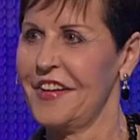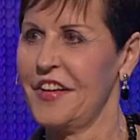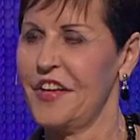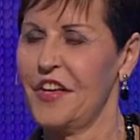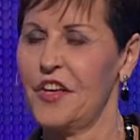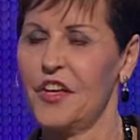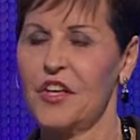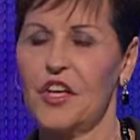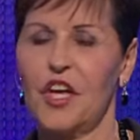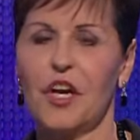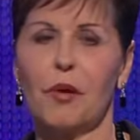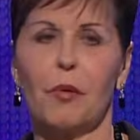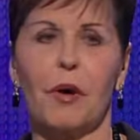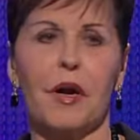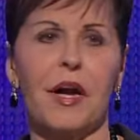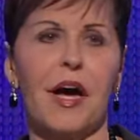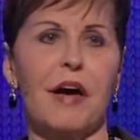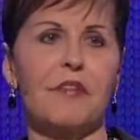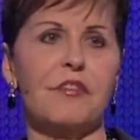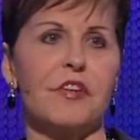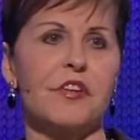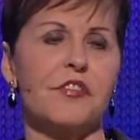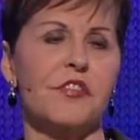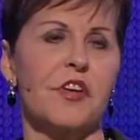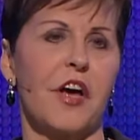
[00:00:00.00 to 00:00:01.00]
Saudara
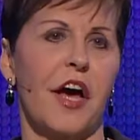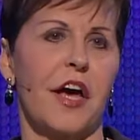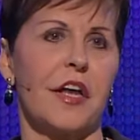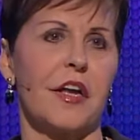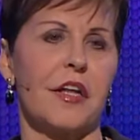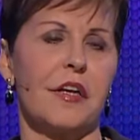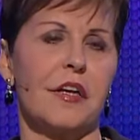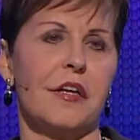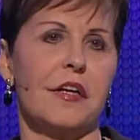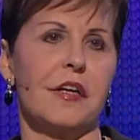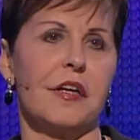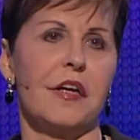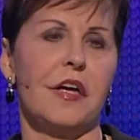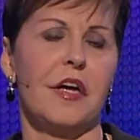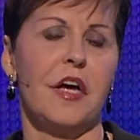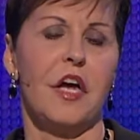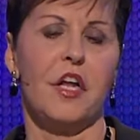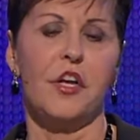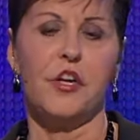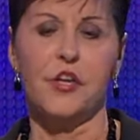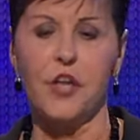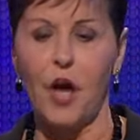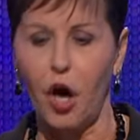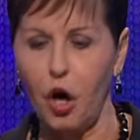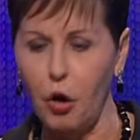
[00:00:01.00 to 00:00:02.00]
tahu yang kuputuskan?
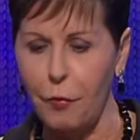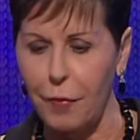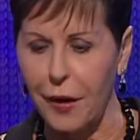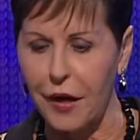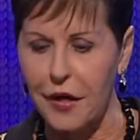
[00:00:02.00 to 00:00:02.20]
Tidak ada